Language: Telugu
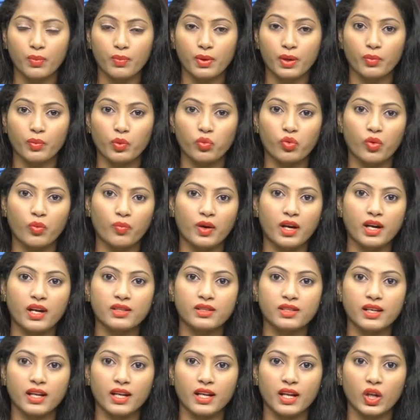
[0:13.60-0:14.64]
ప్రభుత్వ
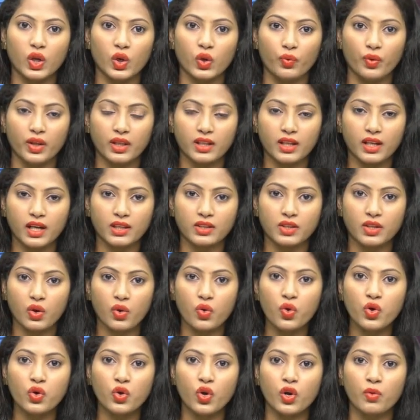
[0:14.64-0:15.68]
పాఠశాలల్లో విద్యార్థులకు
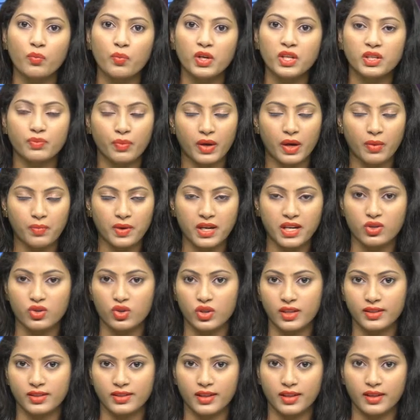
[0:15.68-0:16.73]
నోట్బుక్స్ పంపిణీ
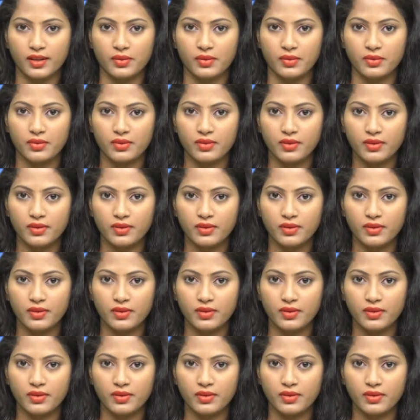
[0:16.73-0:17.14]
చేశారు